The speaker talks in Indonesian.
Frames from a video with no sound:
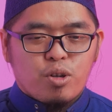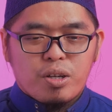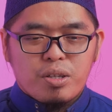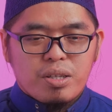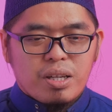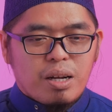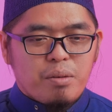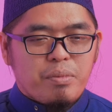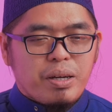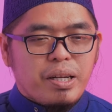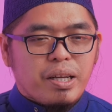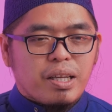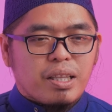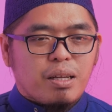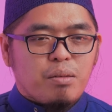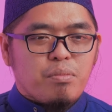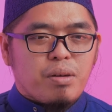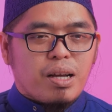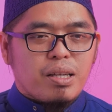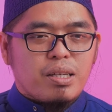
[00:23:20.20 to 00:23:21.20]
Mungkin selama
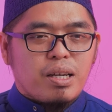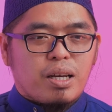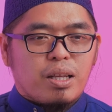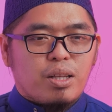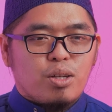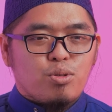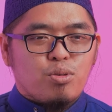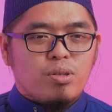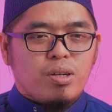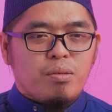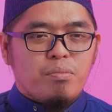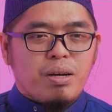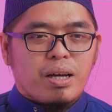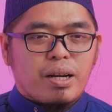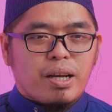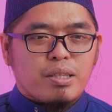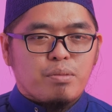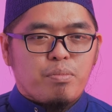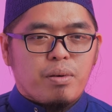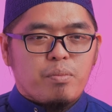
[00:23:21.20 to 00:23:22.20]
ini kita merasa kita sudah
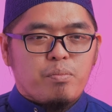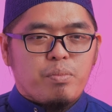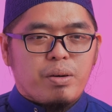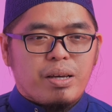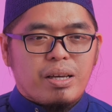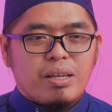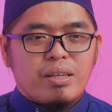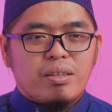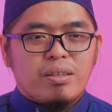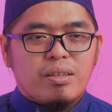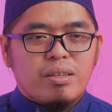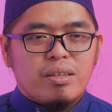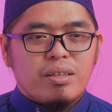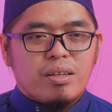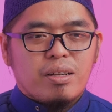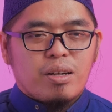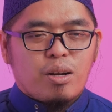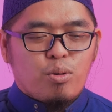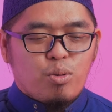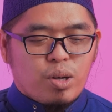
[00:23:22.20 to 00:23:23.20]
bayar SPP.
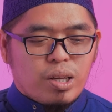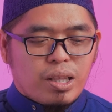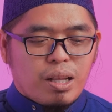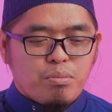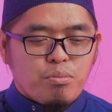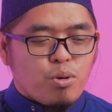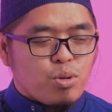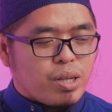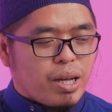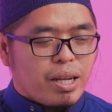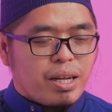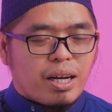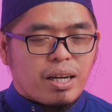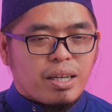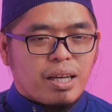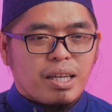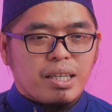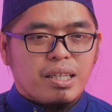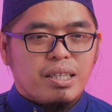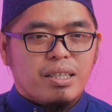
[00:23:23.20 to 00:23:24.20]
Lalu kita mau
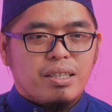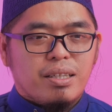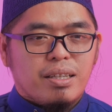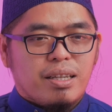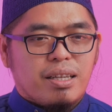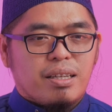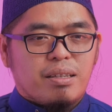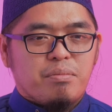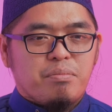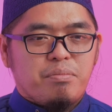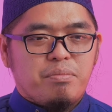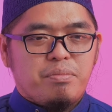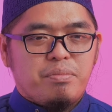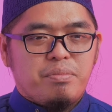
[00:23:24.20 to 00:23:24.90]
seenaknya aja di sini.